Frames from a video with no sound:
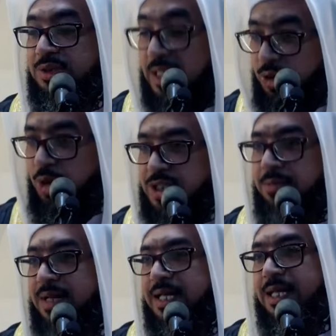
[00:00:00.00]

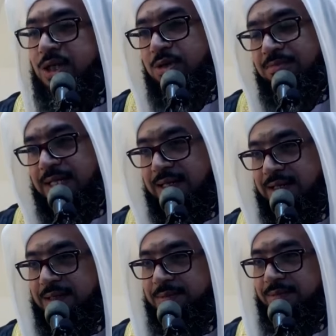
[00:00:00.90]
சந்தோஷம் அடையட்டும்
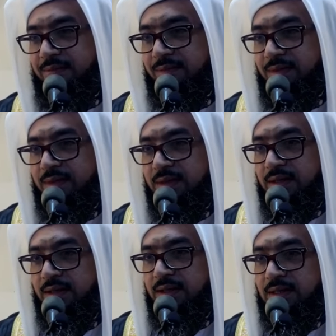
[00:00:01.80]
என்று
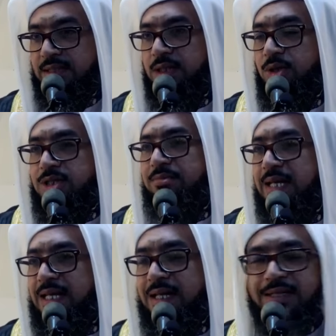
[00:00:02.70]
சந்தோஷம்
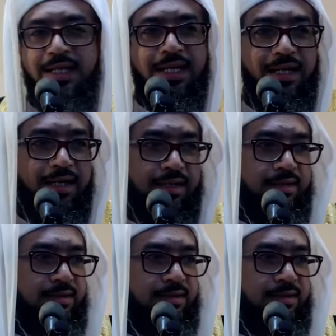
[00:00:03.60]
அடைகிறதுனா என்ன